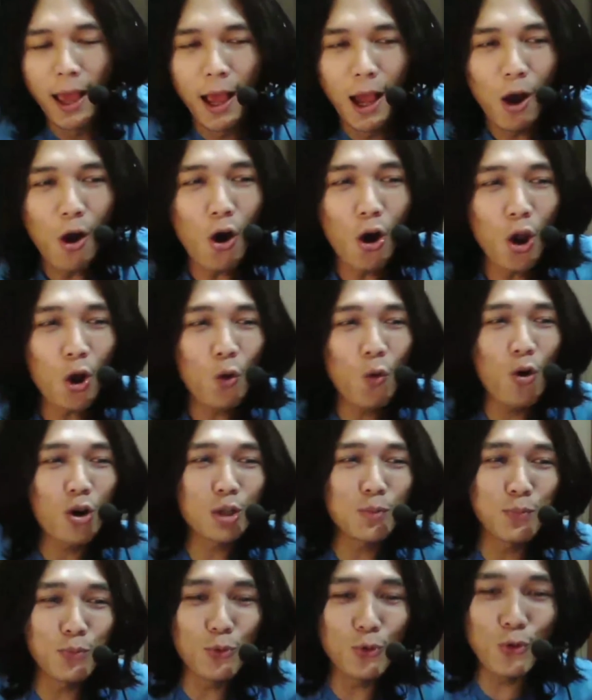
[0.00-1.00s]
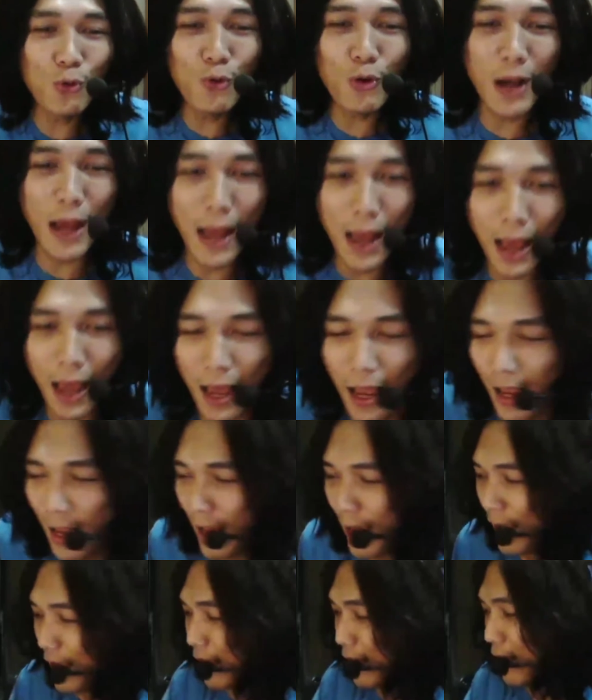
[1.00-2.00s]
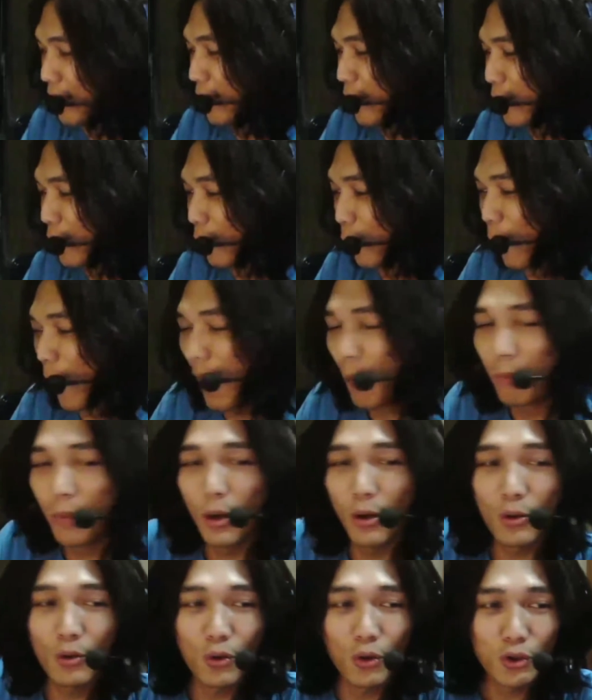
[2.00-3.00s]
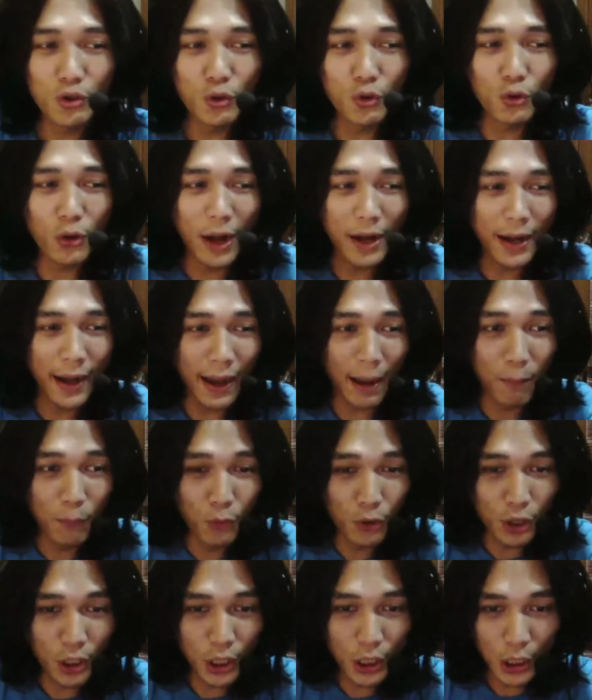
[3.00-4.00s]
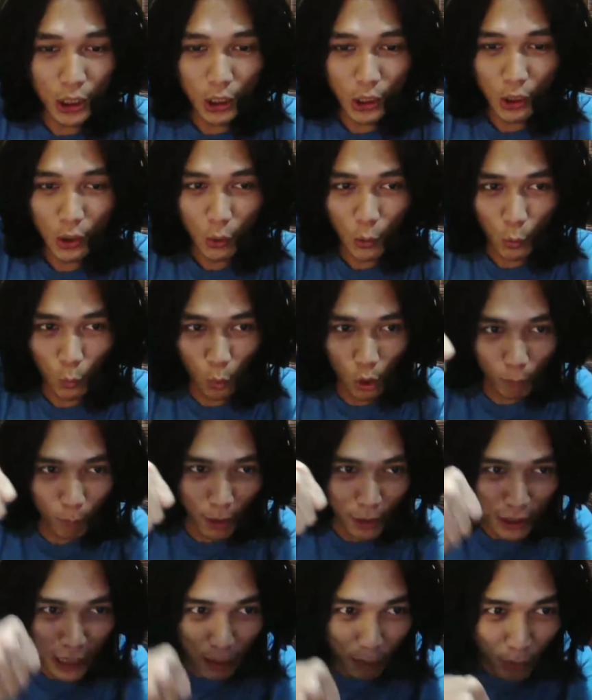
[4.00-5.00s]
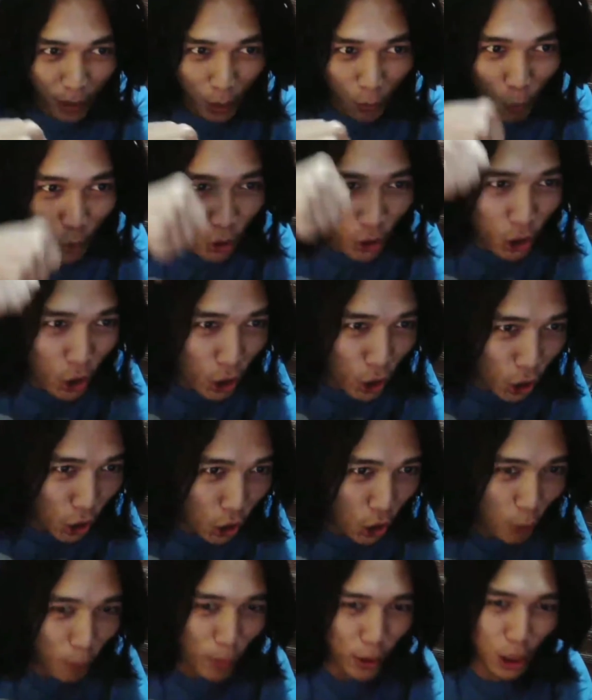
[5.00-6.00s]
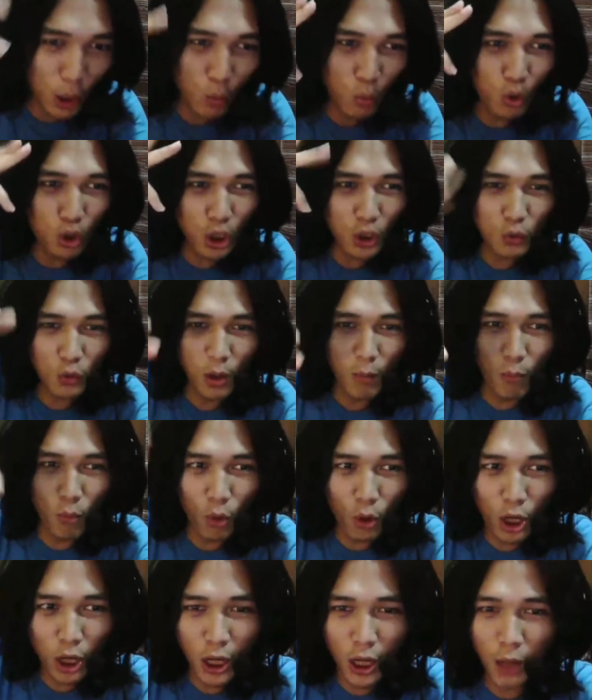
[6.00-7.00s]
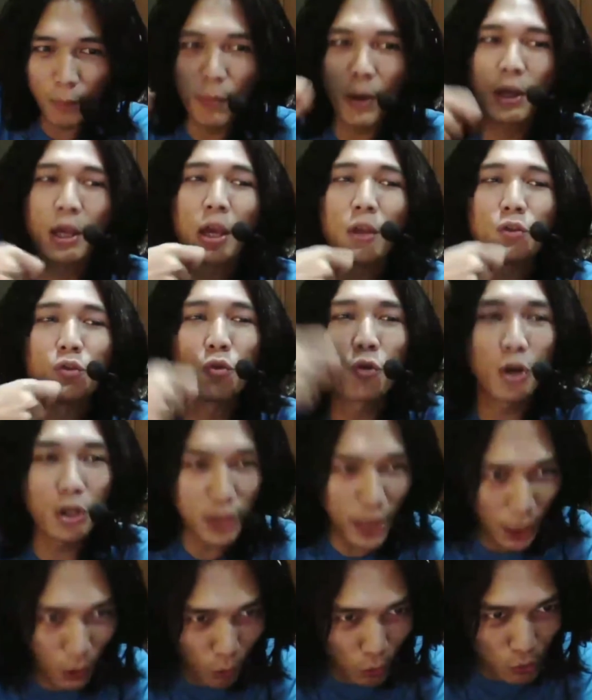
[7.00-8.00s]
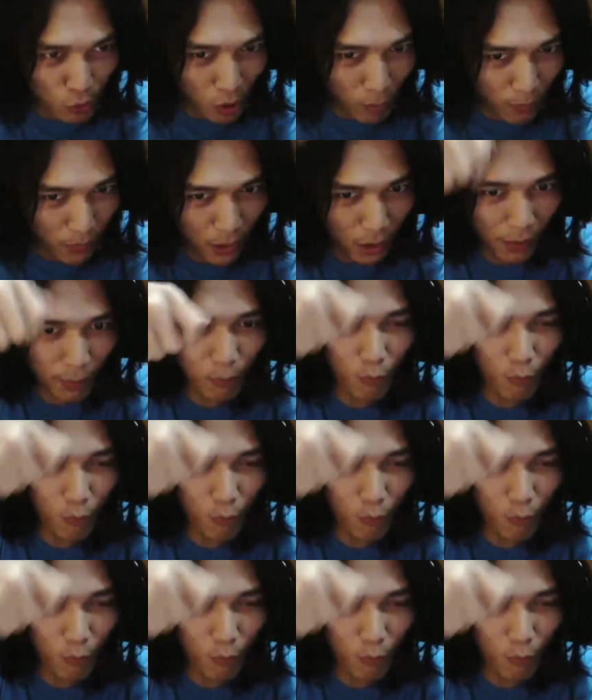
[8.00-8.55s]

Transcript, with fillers: Kalau gua 10 k gua ambil cukuran rambut nih, gue depan kamera gue ngek pakai gunting juga boleh pakai cukur jenggot juga boleh